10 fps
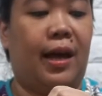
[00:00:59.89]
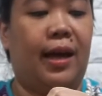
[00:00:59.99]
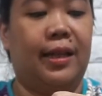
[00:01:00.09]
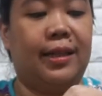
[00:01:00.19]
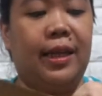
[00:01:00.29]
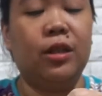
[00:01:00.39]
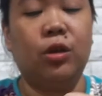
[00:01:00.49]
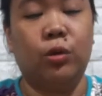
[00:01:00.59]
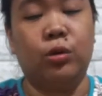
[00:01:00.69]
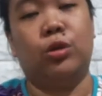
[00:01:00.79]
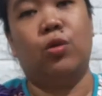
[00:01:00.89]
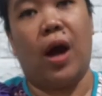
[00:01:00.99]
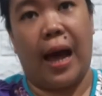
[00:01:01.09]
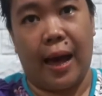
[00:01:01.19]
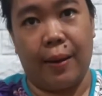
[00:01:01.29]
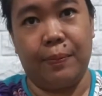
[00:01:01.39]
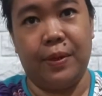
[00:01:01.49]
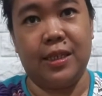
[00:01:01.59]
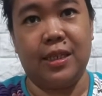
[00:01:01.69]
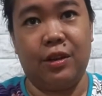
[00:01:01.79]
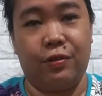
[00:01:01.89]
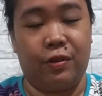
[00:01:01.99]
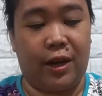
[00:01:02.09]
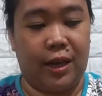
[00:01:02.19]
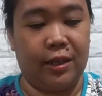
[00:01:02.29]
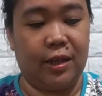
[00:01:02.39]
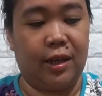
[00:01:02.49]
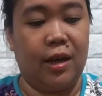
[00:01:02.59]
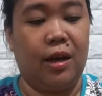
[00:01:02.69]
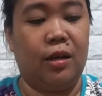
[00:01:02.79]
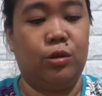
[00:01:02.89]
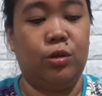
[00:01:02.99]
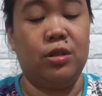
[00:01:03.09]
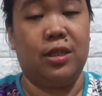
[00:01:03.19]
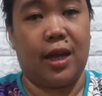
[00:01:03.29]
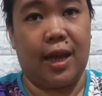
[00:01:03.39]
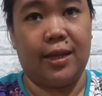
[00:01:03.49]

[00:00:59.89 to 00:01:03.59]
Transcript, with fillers: Uh, take note, yung app is different dun sa